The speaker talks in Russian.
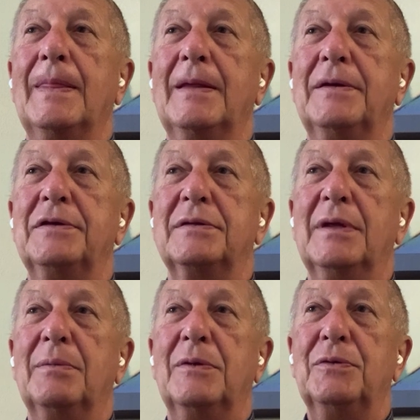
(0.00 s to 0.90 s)
значит,
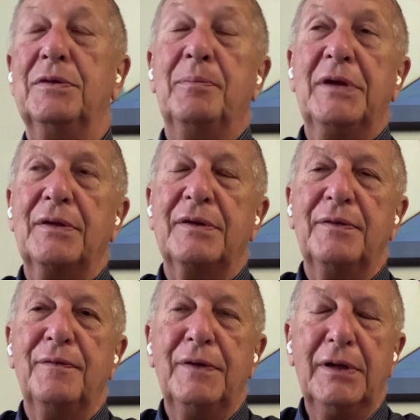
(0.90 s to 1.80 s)
там какую-то
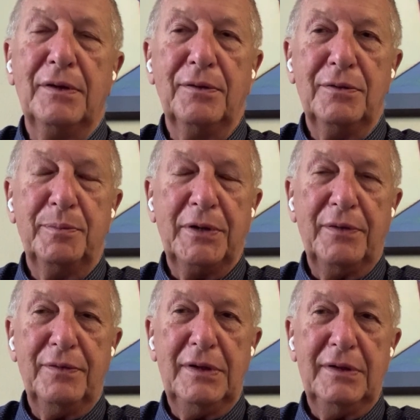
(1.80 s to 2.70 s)
пресс-конференцию
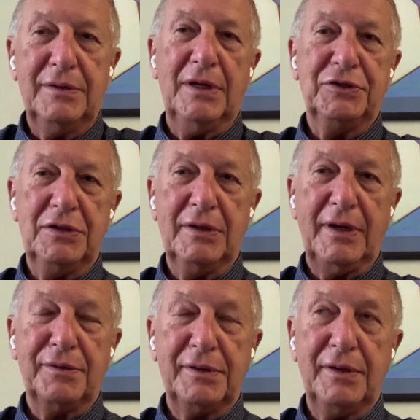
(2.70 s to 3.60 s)
провели, начали
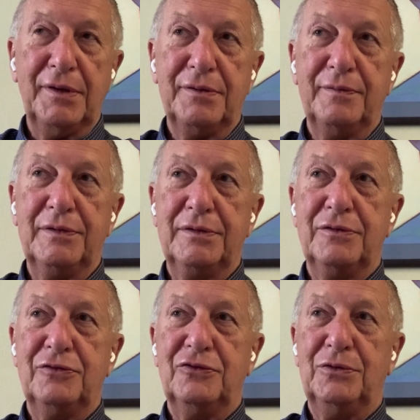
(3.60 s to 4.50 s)
рассказывать,
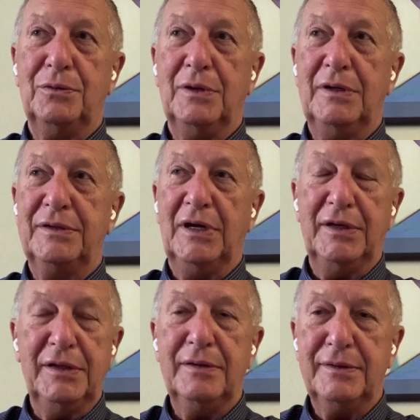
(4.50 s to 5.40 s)
что это
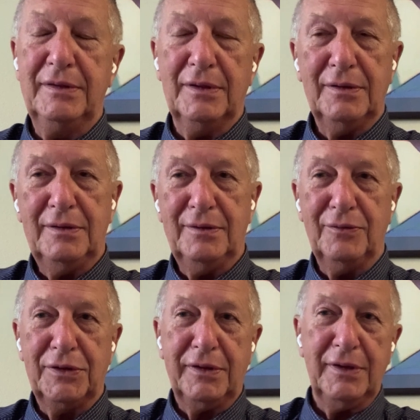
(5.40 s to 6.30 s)
они сделали,
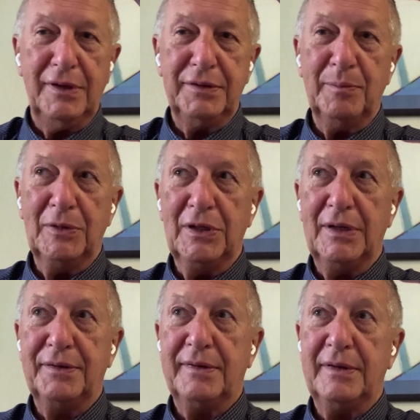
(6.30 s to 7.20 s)
вот какие они
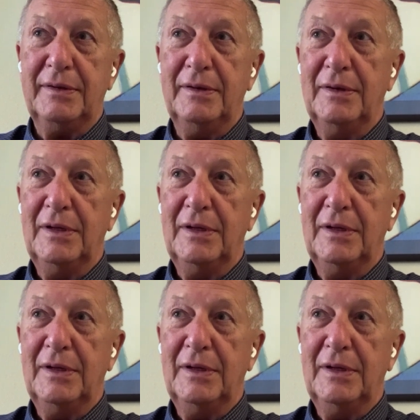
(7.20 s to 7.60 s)
молодцы.